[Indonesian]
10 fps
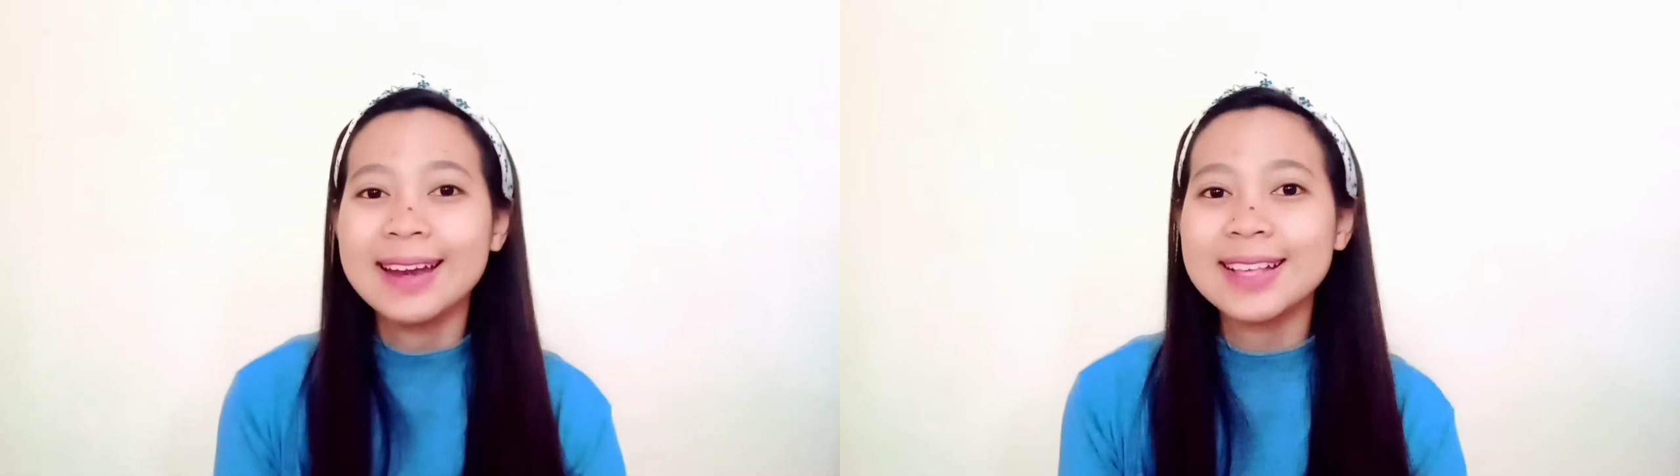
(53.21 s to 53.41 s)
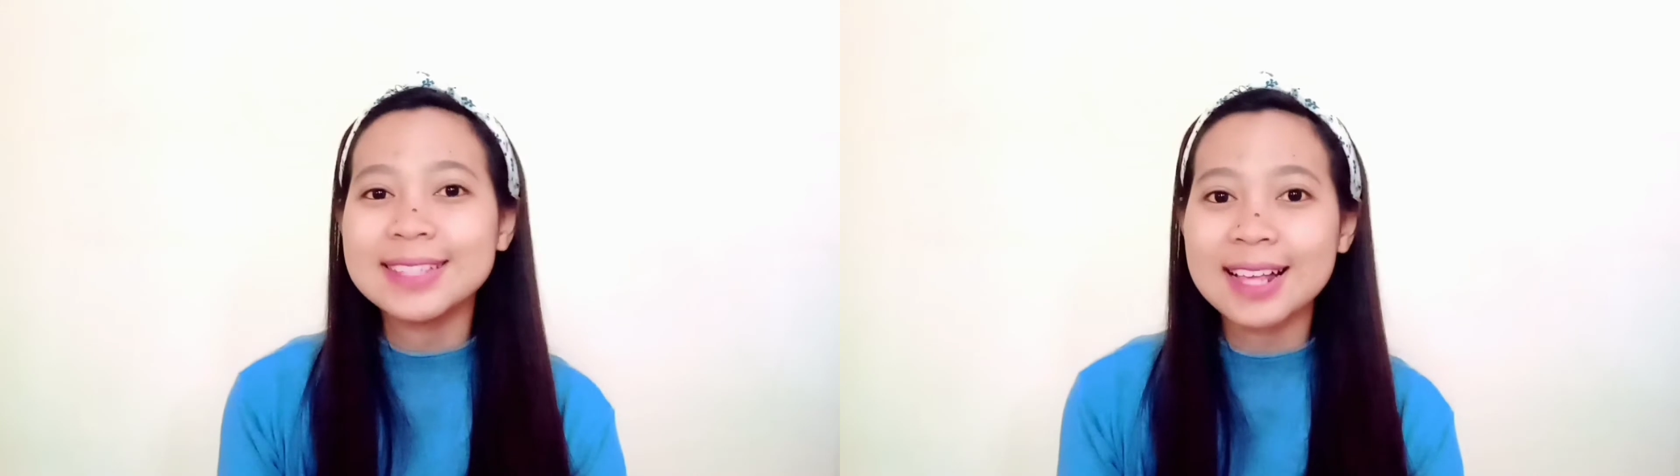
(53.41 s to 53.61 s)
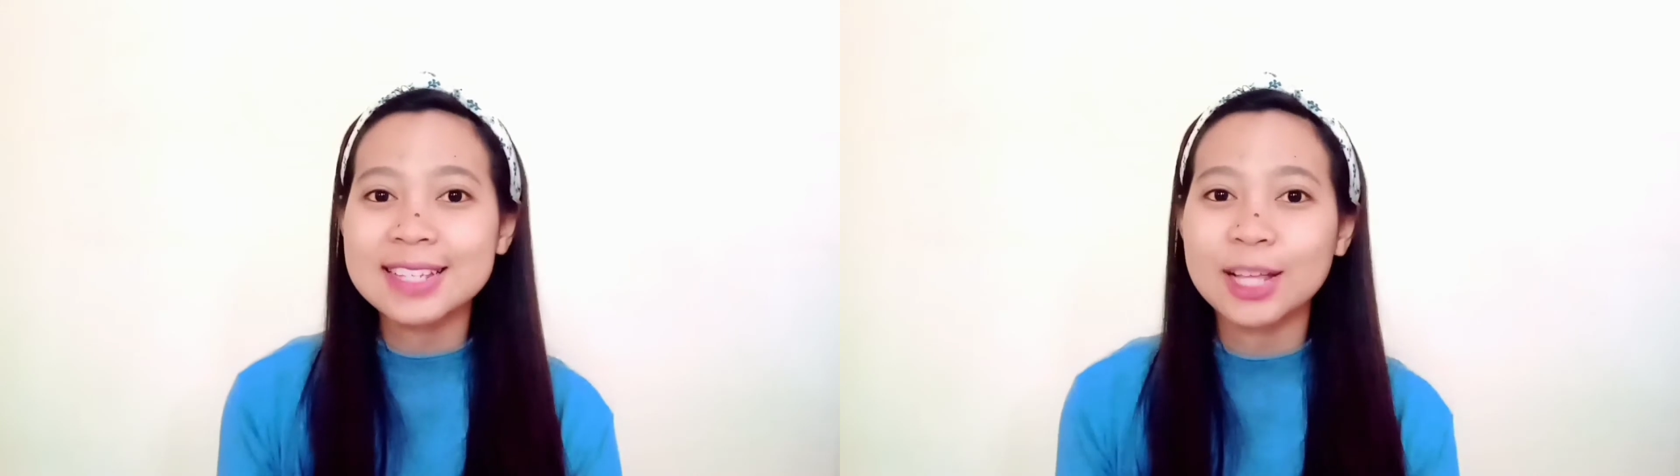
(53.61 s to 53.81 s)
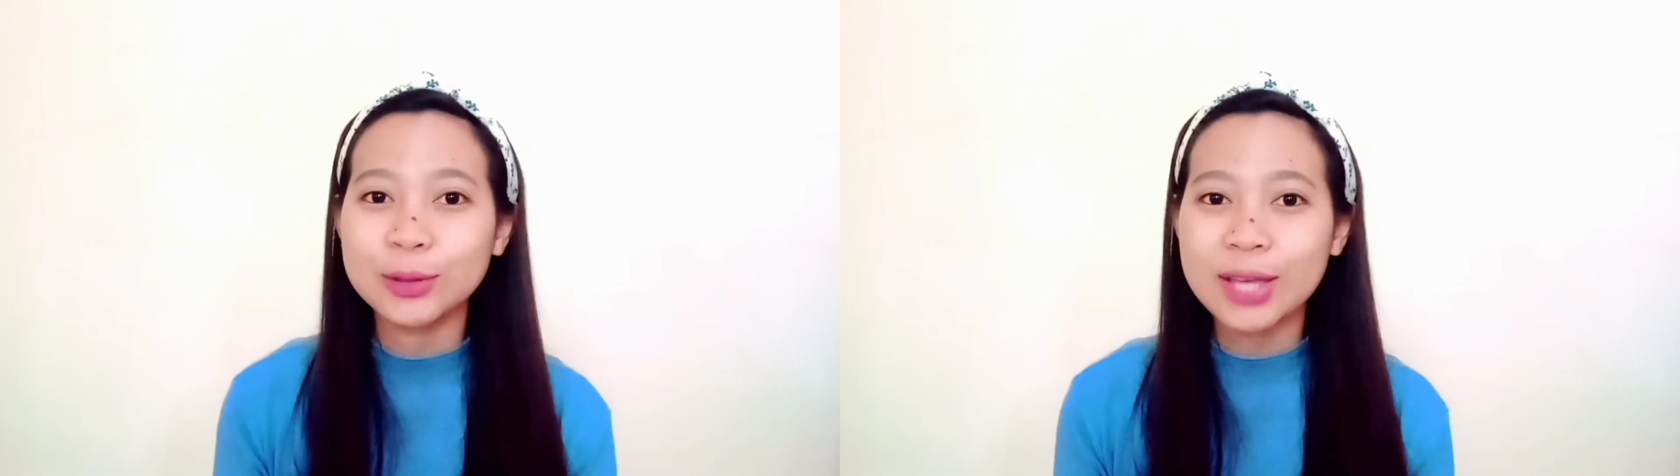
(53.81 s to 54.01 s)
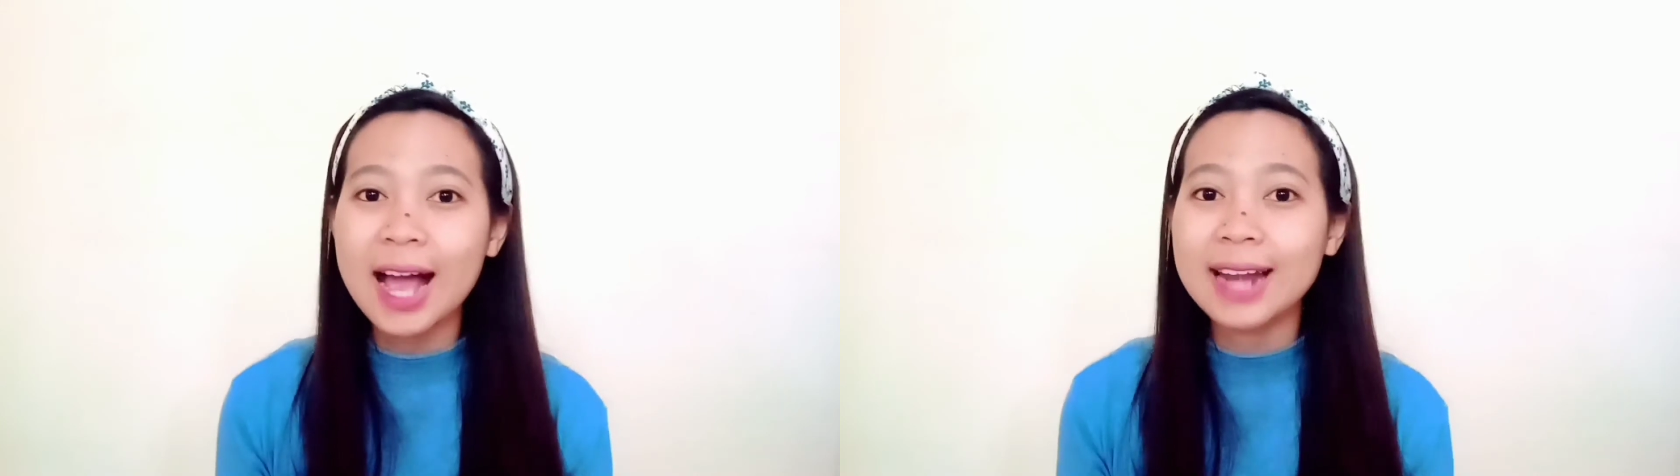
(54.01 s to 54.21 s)
Dan salah
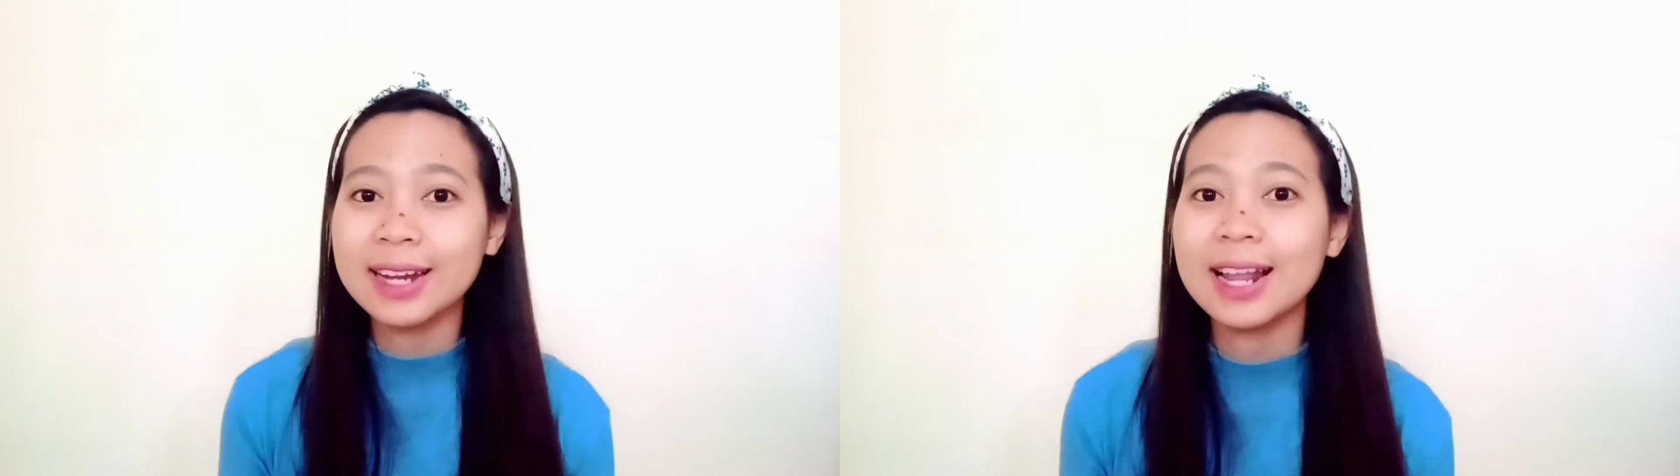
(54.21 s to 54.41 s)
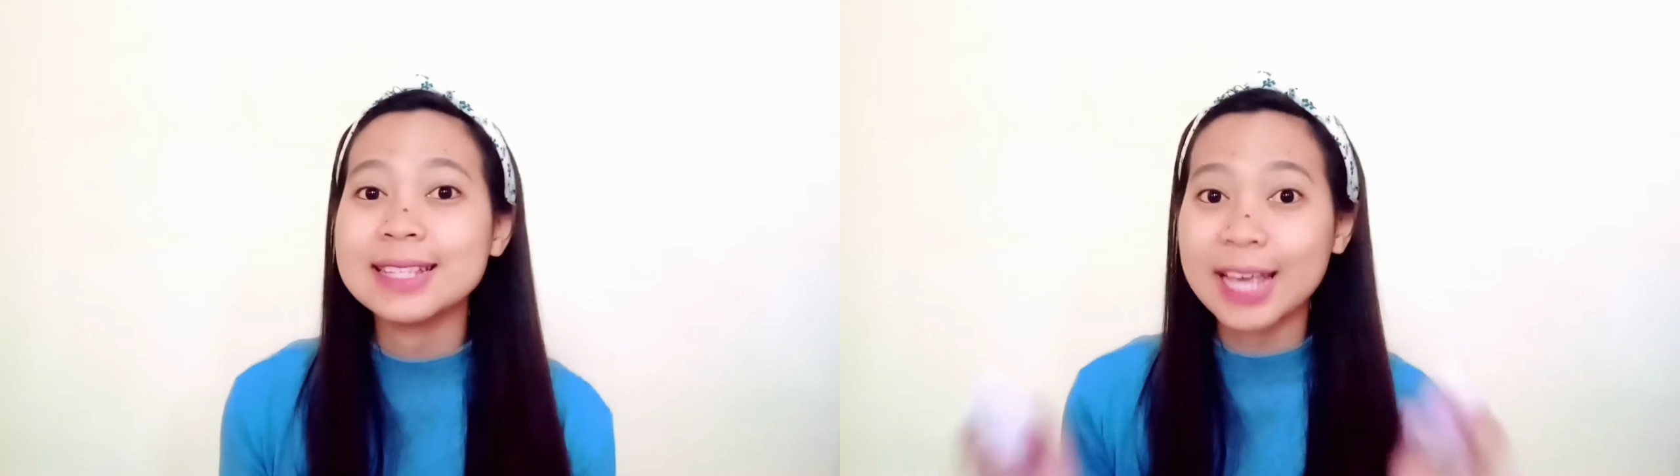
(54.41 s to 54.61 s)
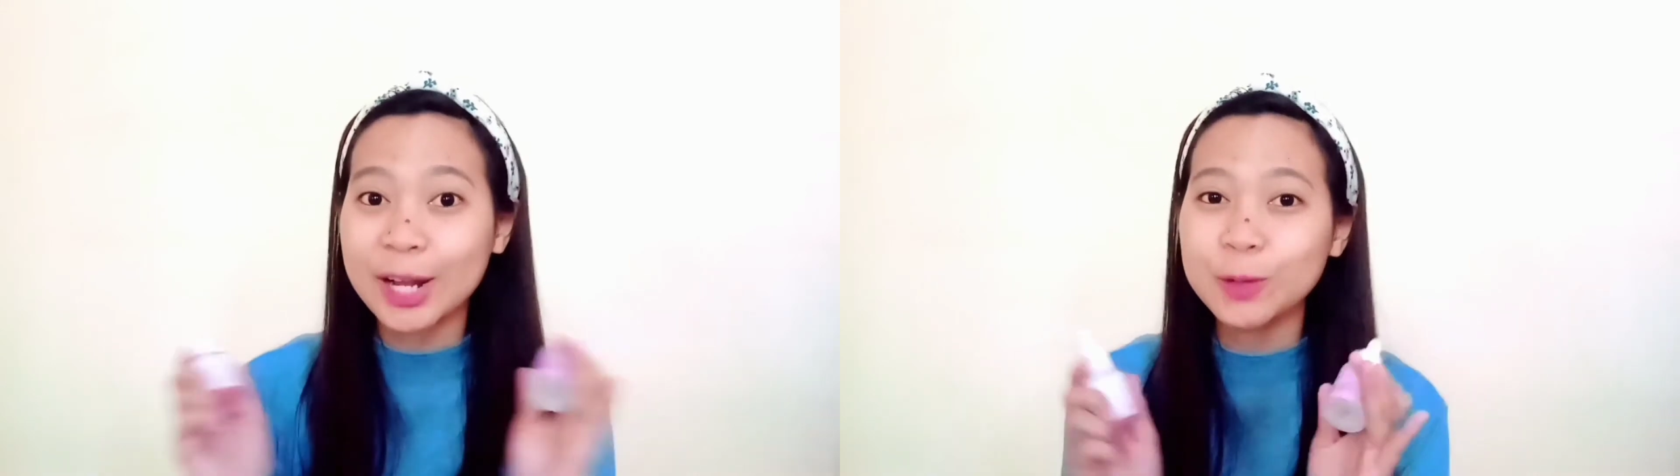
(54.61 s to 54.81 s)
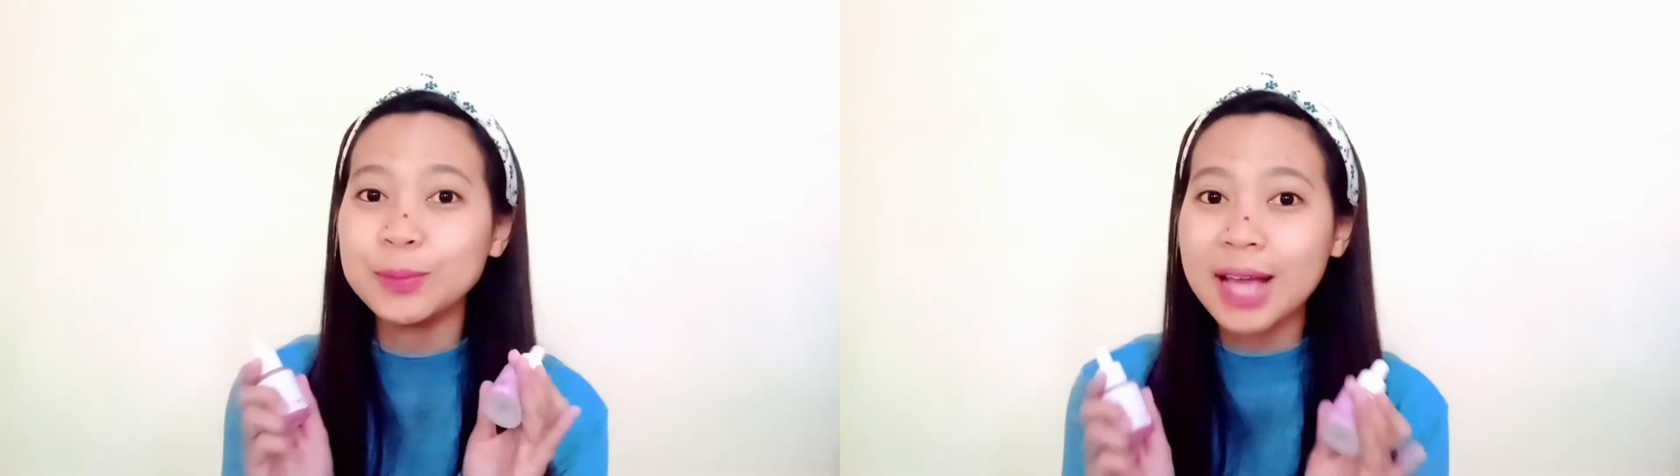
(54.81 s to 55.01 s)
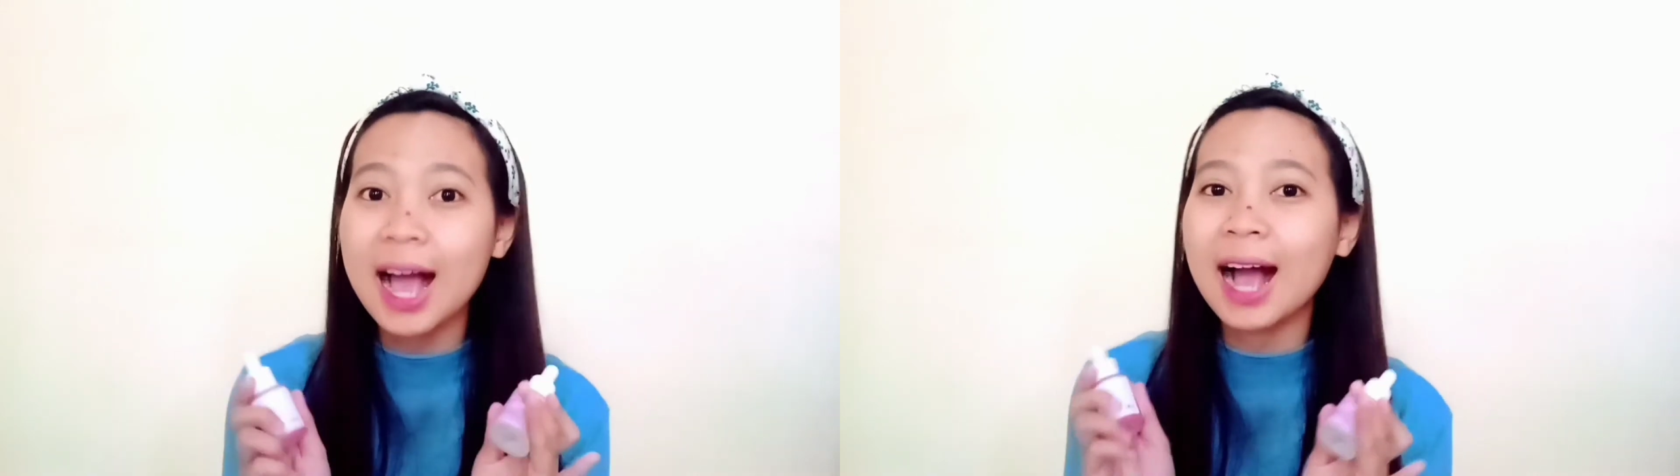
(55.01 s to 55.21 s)
satunya adalah serum yang